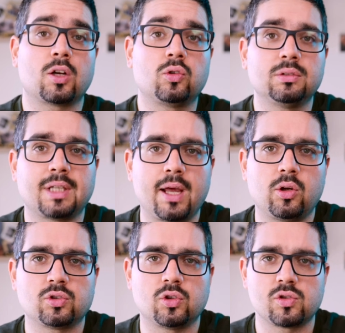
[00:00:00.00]
al
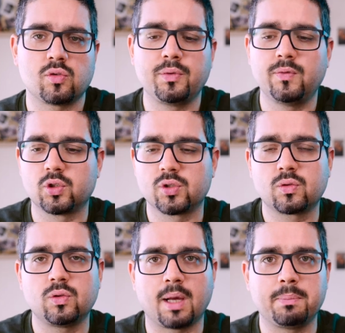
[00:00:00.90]
contrario, sono stato più veloce
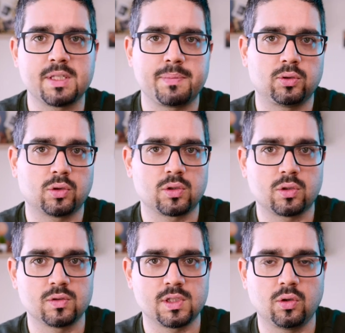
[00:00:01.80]
su QNAP rispetto che
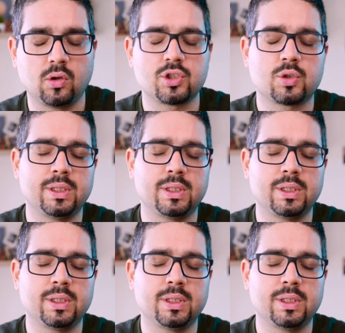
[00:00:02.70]
con Synology.